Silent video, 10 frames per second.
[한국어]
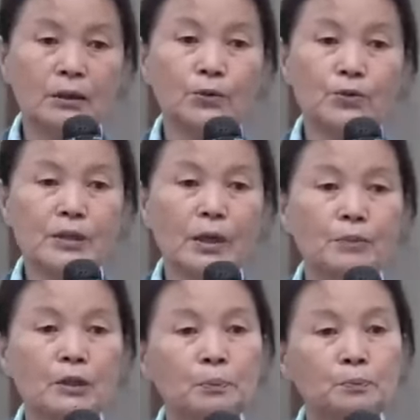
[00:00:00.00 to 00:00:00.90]
그거
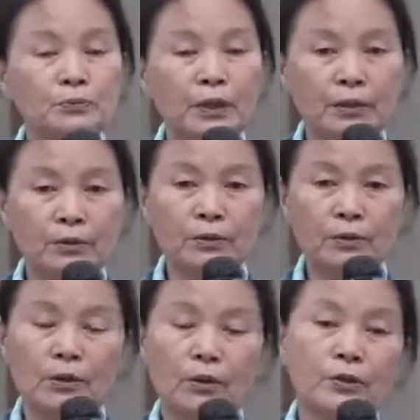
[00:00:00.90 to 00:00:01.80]
참
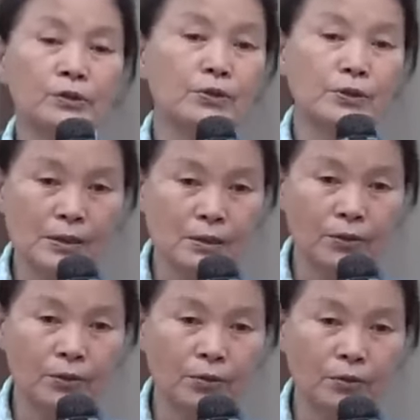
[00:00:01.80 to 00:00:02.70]
이쁘네요. 어서
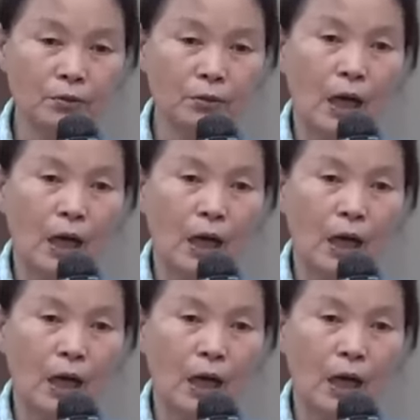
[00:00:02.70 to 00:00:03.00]
샀어요.